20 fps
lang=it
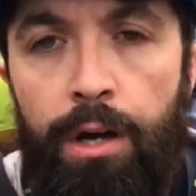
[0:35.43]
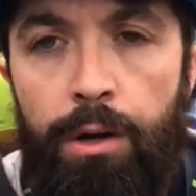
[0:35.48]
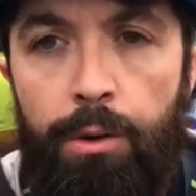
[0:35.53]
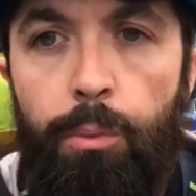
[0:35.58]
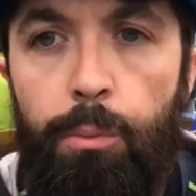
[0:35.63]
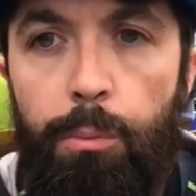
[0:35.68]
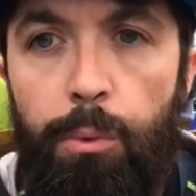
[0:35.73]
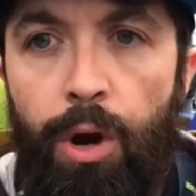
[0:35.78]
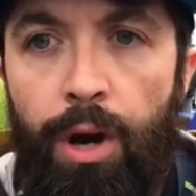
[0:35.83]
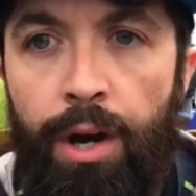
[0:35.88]

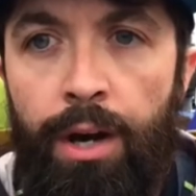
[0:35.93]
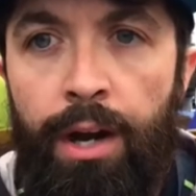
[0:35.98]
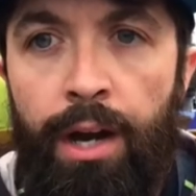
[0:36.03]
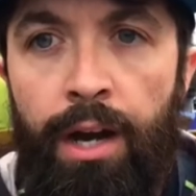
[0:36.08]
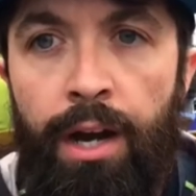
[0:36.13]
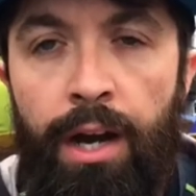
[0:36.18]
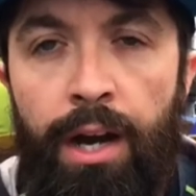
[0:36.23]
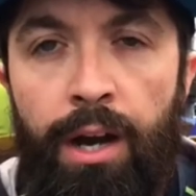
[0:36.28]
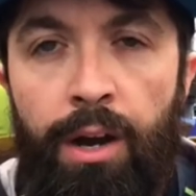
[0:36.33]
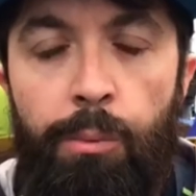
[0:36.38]
un buon,
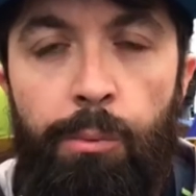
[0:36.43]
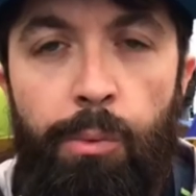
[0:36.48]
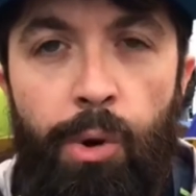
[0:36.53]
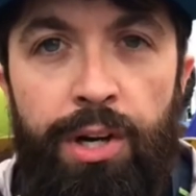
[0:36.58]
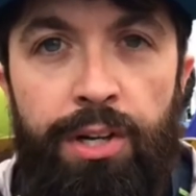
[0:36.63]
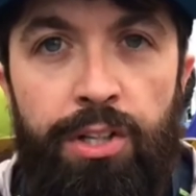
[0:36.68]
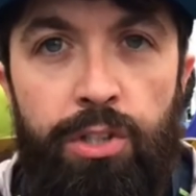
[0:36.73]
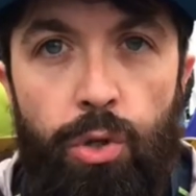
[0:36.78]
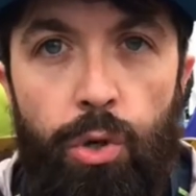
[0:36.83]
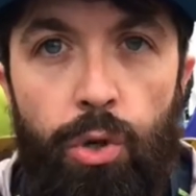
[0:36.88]
eh, un buon
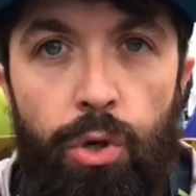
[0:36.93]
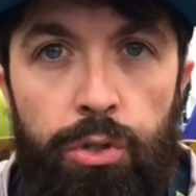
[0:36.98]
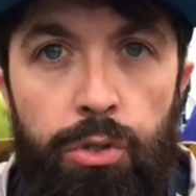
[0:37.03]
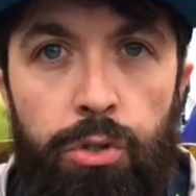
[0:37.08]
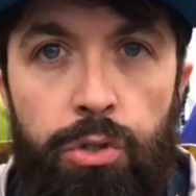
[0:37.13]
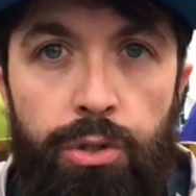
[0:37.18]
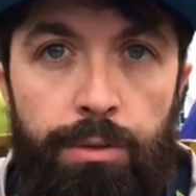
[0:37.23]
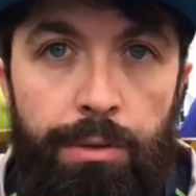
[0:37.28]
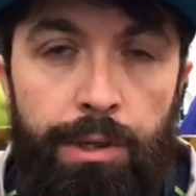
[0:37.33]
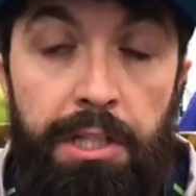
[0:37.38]
riscontro,
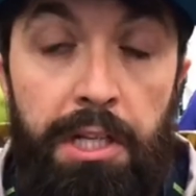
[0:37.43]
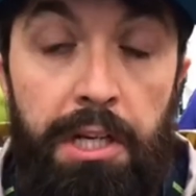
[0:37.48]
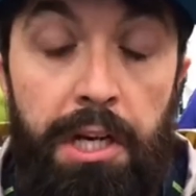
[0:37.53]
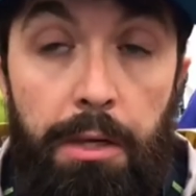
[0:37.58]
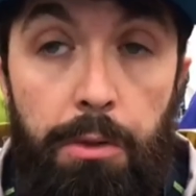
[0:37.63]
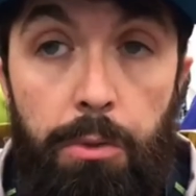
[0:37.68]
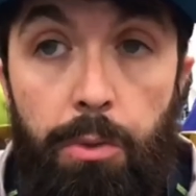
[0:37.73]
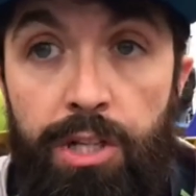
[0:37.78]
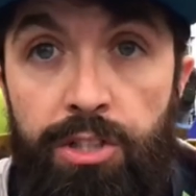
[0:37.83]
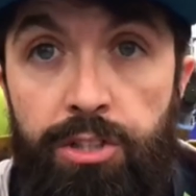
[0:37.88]
insomma
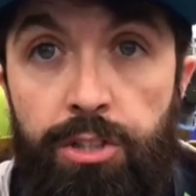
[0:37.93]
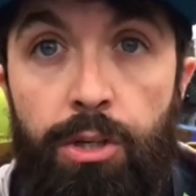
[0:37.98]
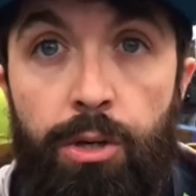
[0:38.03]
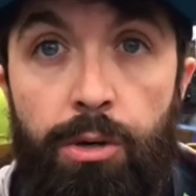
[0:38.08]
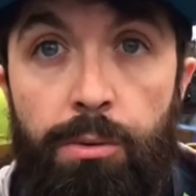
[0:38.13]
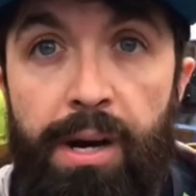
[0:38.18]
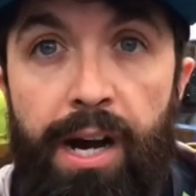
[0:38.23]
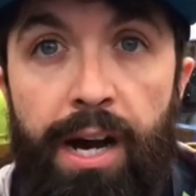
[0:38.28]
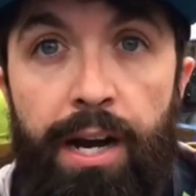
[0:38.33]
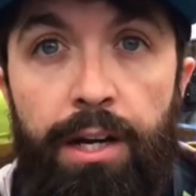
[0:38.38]
direi quasi
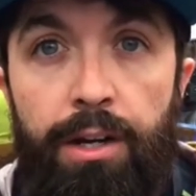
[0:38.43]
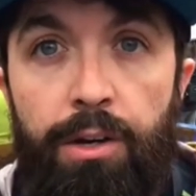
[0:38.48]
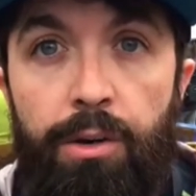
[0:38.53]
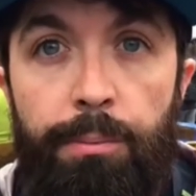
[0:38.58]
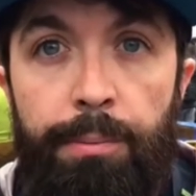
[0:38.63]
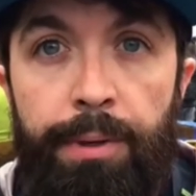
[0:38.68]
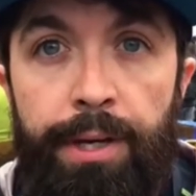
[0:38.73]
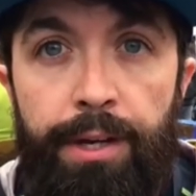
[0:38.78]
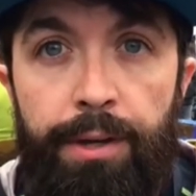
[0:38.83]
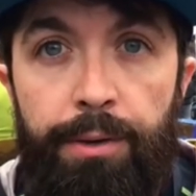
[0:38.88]
normale
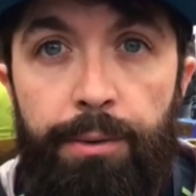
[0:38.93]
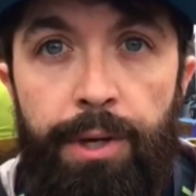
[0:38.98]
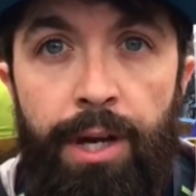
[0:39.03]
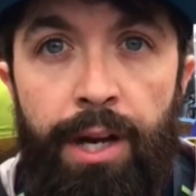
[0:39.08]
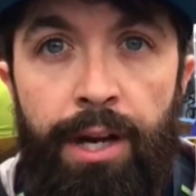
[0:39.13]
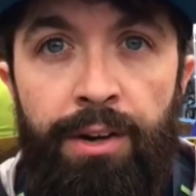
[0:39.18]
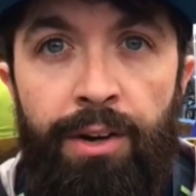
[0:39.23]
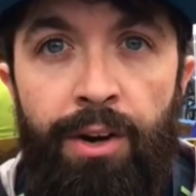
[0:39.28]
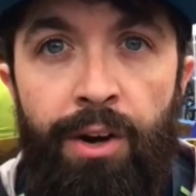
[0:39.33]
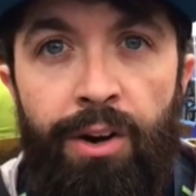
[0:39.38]
come un
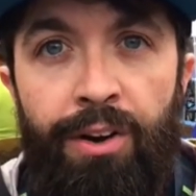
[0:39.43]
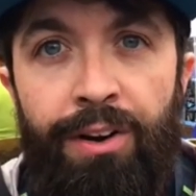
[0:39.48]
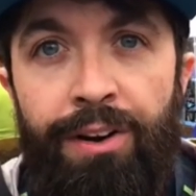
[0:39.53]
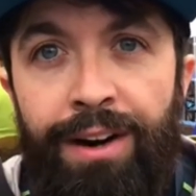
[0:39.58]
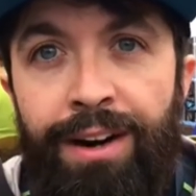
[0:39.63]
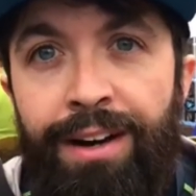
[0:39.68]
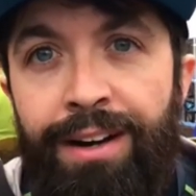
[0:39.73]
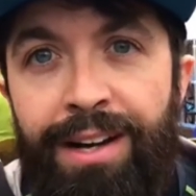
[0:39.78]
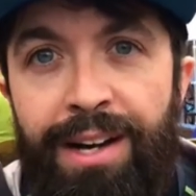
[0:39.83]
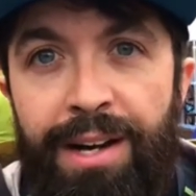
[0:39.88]
anno
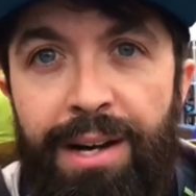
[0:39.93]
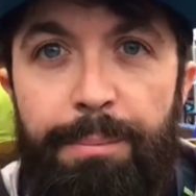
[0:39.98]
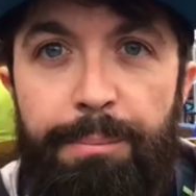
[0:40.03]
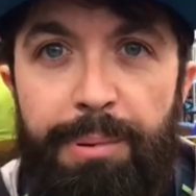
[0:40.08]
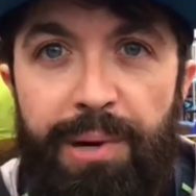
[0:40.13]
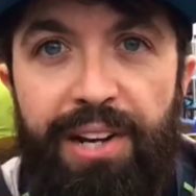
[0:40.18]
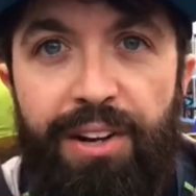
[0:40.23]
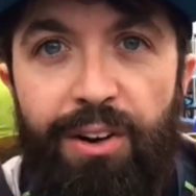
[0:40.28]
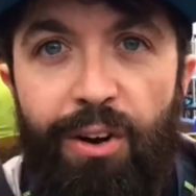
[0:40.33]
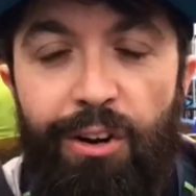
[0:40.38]

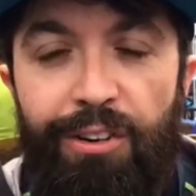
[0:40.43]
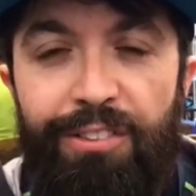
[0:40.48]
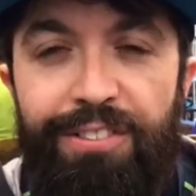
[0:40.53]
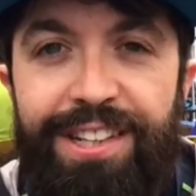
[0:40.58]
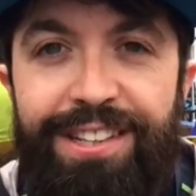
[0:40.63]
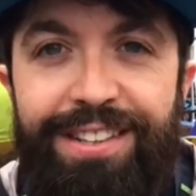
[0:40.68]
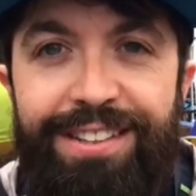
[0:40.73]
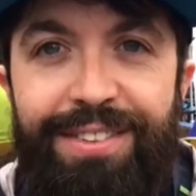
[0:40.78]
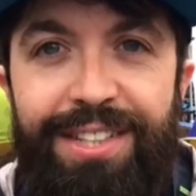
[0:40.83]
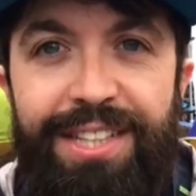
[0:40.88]

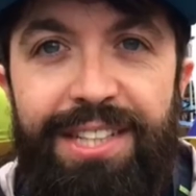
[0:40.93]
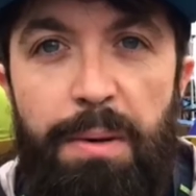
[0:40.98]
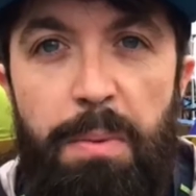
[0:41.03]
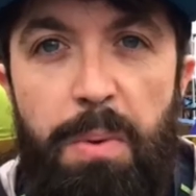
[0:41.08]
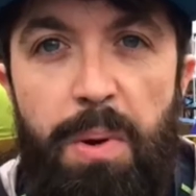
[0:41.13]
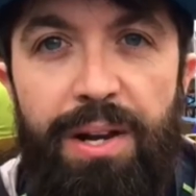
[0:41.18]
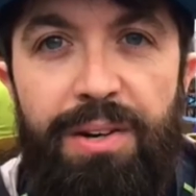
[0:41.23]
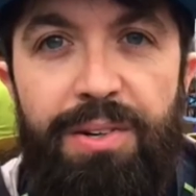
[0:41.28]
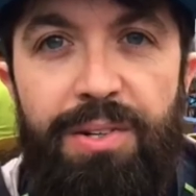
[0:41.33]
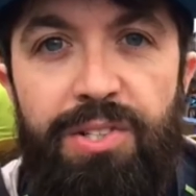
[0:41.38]
pre-Covid,
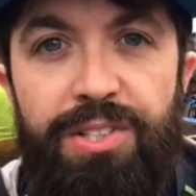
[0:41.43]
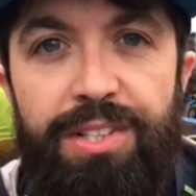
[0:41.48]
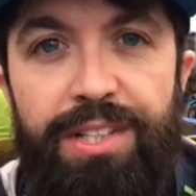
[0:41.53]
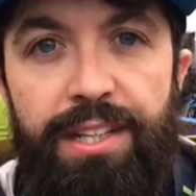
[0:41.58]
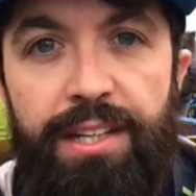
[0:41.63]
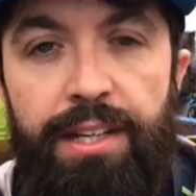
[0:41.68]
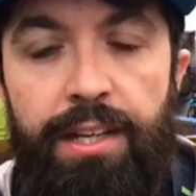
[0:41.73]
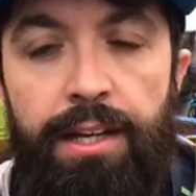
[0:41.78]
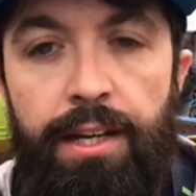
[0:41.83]
mettiamola così.